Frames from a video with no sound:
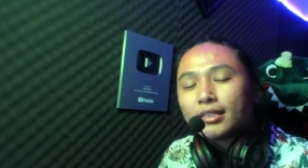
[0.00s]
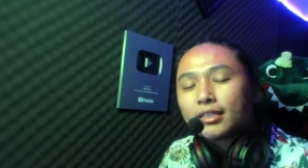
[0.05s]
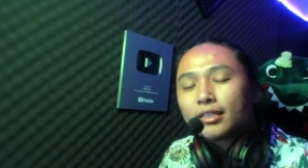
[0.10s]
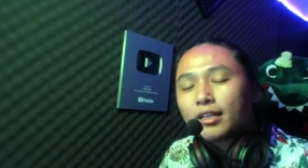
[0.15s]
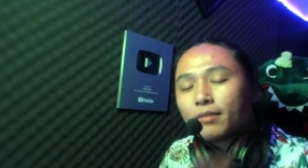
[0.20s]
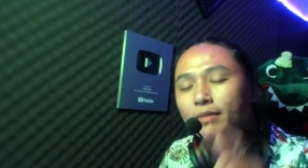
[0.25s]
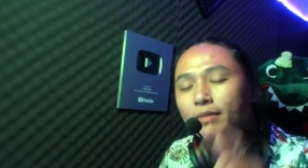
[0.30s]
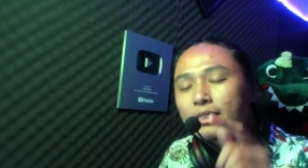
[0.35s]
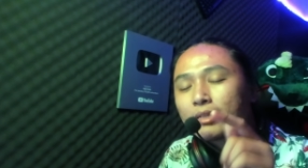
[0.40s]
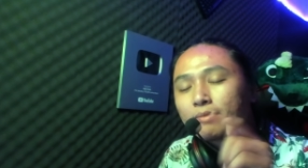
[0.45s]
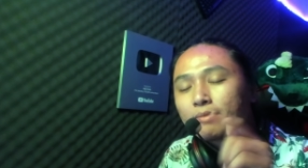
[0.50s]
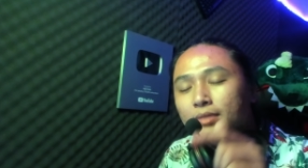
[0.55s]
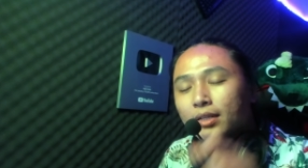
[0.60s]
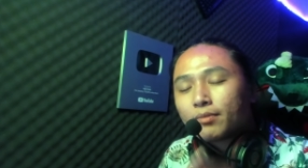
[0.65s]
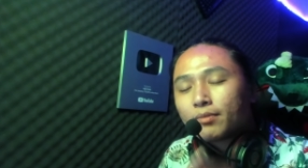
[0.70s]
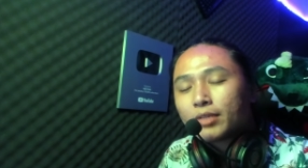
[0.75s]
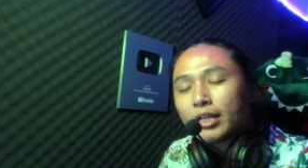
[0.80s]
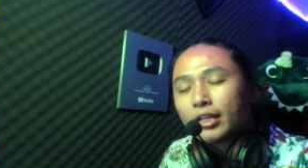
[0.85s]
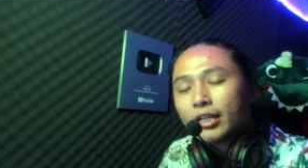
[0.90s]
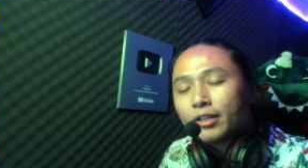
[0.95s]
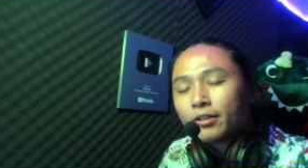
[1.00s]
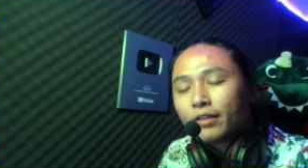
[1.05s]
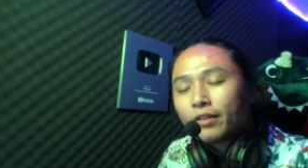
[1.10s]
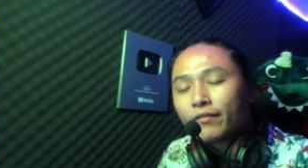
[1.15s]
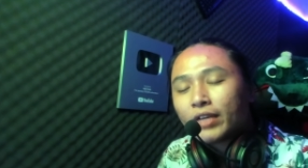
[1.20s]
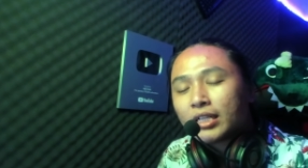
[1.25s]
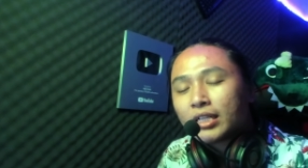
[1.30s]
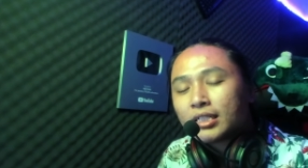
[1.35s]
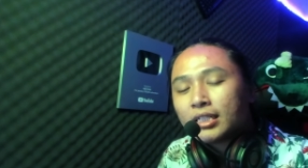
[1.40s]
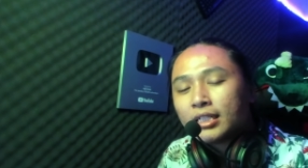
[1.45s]
Jangan lupa subscribe, nyalain
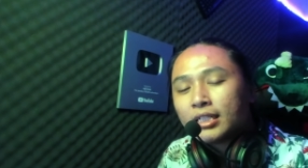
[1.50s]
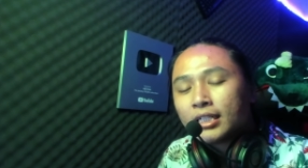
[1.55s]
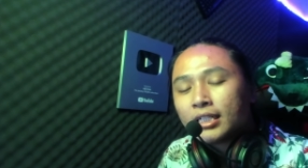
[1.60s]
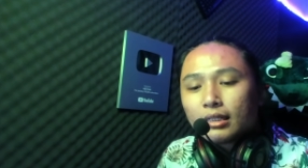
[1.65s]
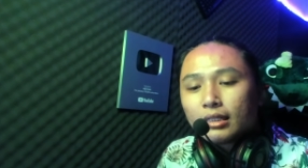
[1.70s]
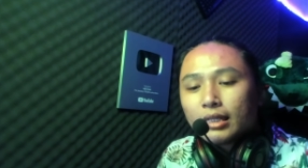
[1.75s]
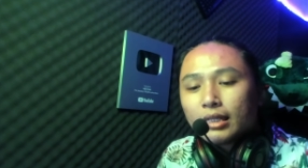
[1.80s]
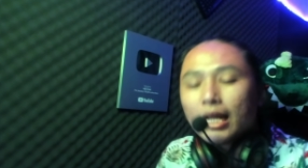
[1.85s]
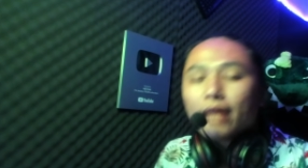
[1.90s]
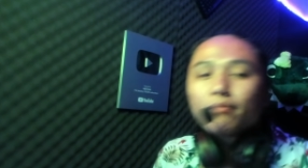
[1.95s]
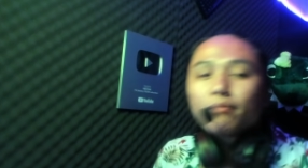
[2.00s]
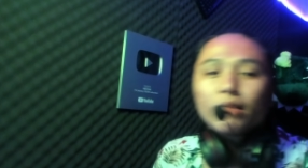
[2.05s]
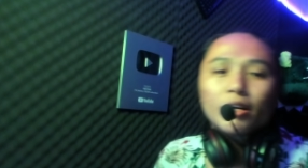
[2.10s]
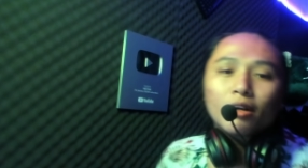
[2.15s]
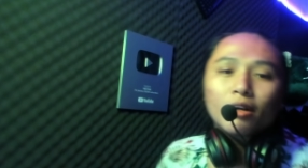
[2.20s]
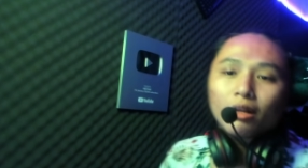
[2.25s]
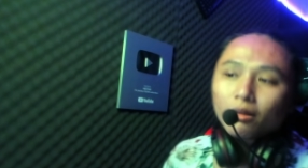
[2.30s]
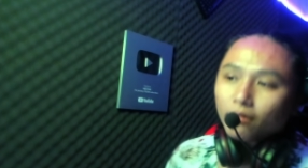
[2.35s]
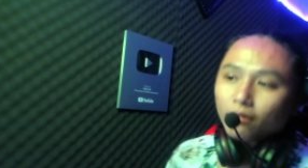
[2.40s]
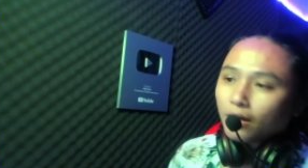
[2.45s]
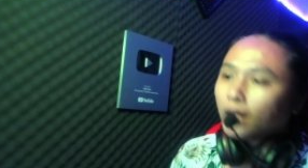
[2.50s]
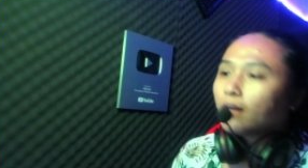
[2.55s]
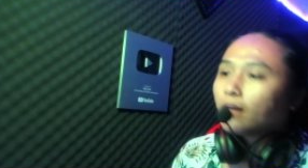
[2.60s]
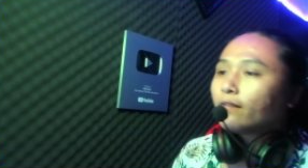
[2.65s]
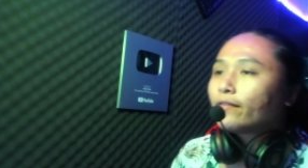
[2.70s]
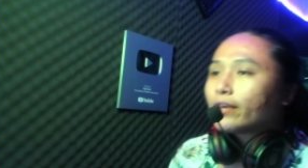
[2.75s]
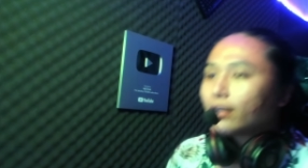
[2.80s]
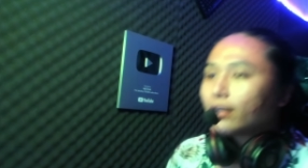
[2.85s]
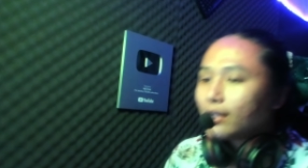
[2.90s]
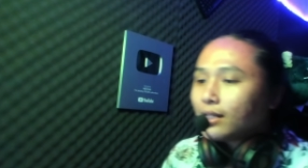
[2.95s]
notifikasinya. Dan menurut gue
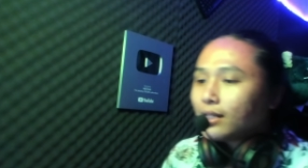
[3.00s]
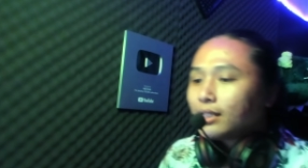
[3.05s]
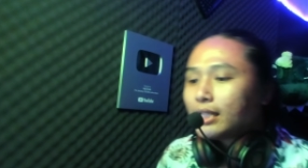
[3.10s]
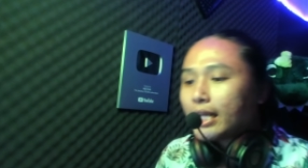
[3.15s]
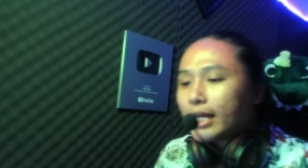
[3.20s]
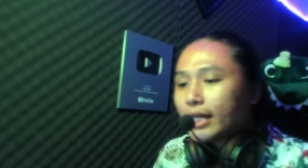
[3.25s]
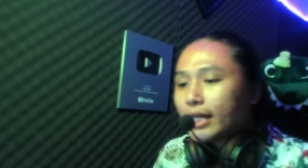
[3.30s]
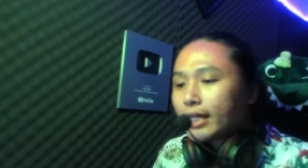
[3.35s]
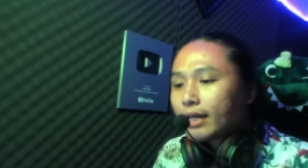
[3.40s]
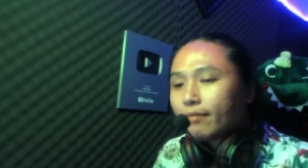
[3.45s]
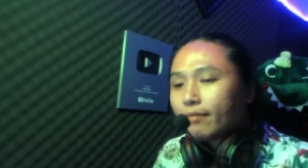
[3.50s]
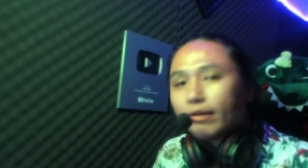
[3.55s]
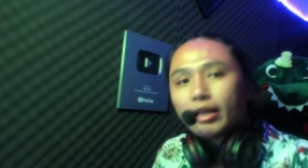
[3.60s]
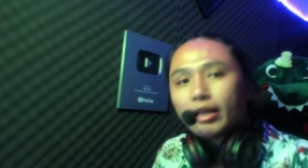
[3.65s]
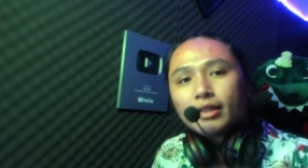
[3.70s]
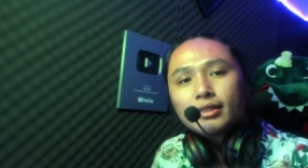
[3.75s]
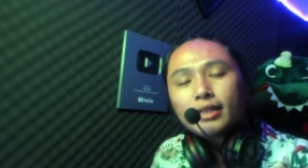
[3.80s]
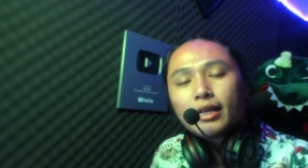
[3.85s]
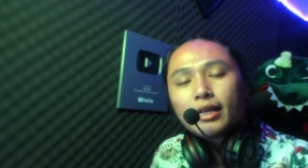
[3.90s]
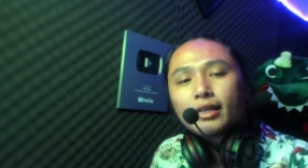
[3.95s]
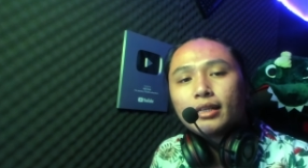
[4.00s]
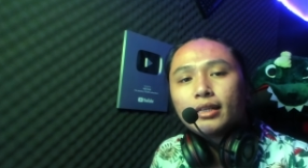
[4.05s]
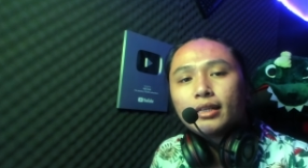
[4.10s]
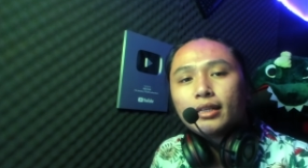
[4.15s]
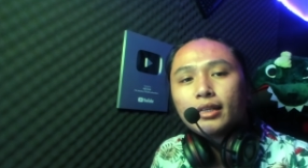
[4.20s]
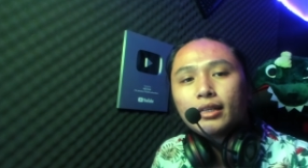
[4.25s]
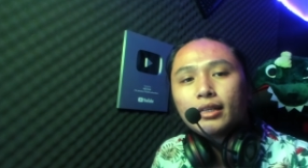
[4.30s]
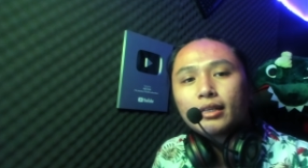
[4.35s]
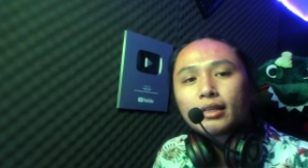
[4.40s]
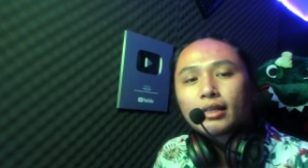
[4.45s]
overall dari Ramen GID
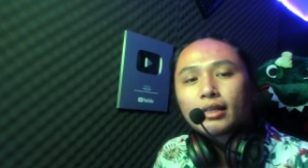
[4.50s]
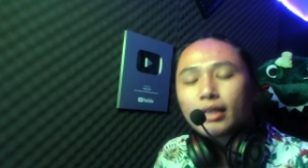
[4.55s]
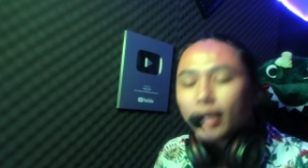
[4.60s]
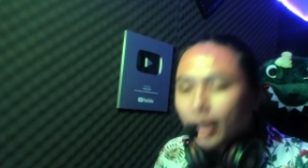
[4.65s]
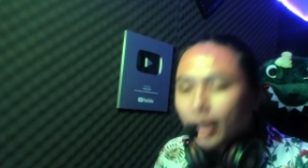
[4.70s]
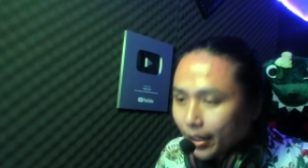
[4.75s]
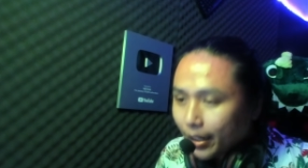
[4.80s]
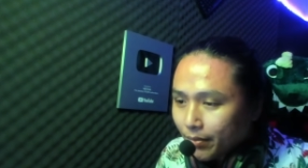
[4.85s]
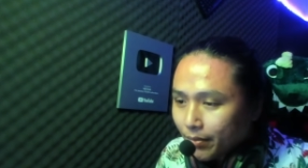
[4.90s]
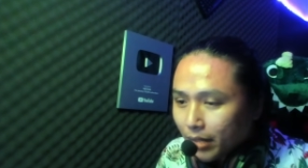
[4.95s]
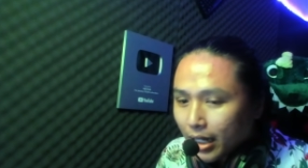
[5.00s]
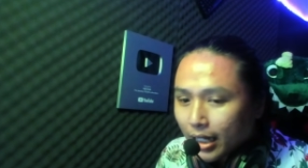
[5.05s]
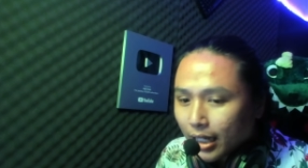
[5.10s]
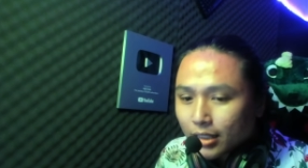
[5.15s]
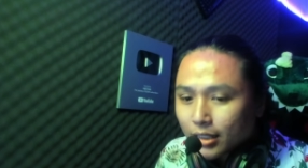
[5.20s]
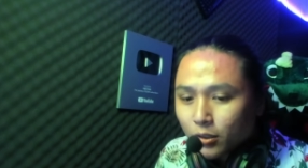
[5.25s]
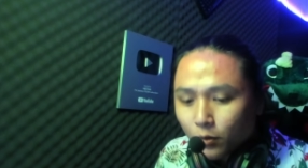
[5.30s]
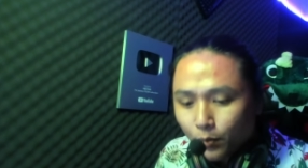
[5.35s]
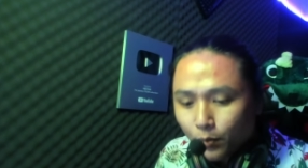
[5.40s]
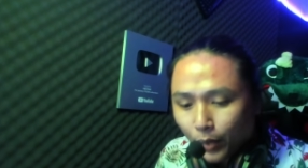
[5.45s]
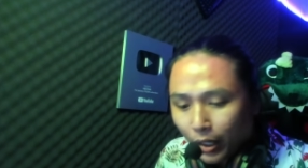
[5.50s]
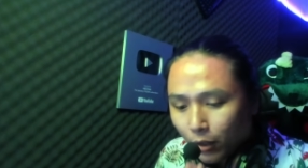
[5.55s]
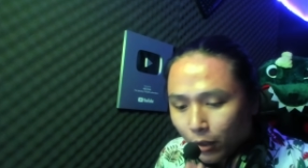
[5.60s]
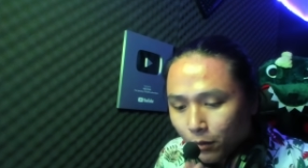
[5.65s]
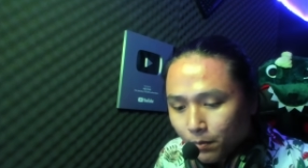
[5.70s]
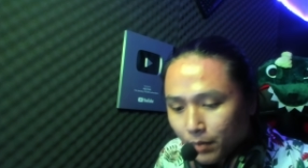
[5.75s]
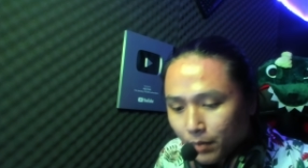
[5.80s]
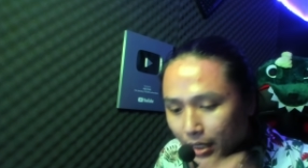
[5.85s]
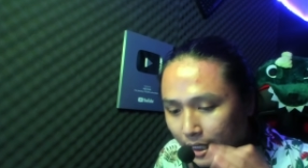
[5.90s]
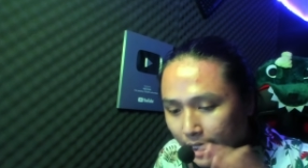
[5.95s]
ini keren banget, super
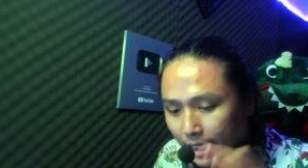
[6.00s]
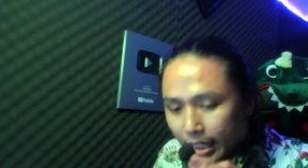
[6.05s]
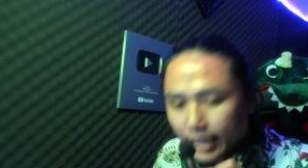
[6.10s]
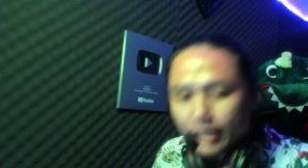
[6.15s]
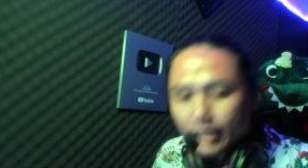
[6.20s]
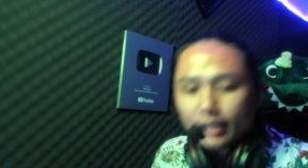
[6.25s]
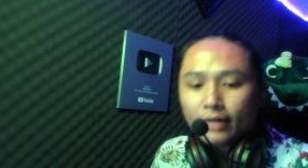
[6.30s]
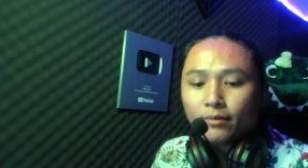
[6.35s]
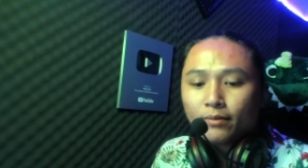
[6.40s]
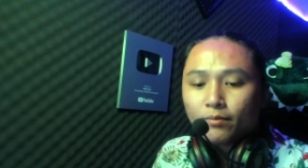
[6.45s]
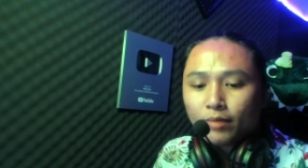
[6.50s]
duper keren ya.